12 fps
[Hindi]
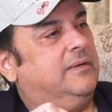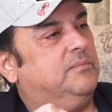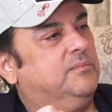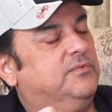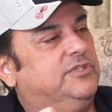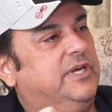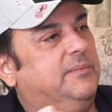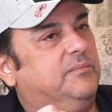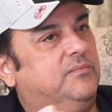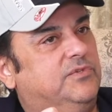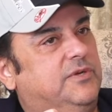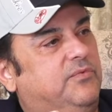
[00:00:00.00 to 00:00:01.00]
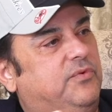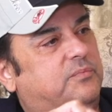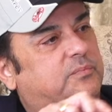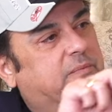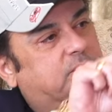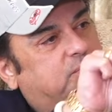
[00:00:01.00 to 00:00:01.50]
मुझे मुझे वो
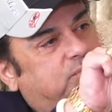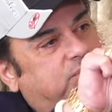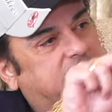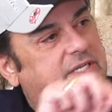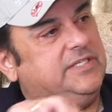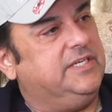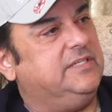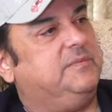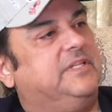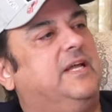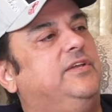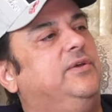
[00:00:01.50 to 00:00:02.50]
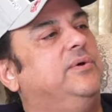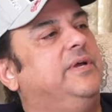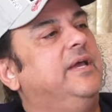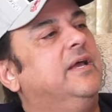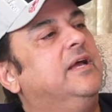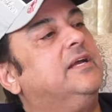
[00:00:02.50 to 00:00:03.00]
फिर पूरी चीज़ बतानी होगी